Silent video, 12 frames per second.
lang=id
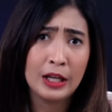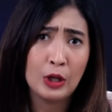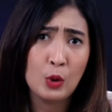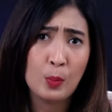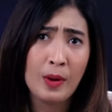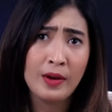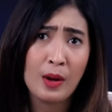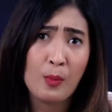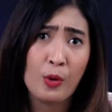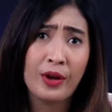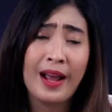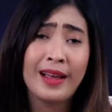kehidupan
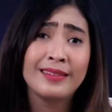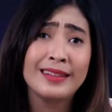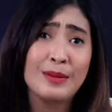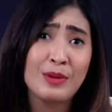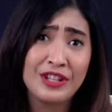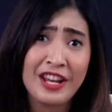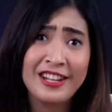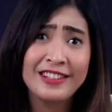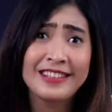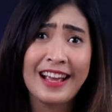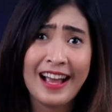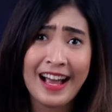demokrasi menjadi
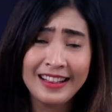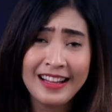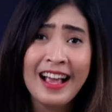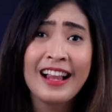sehat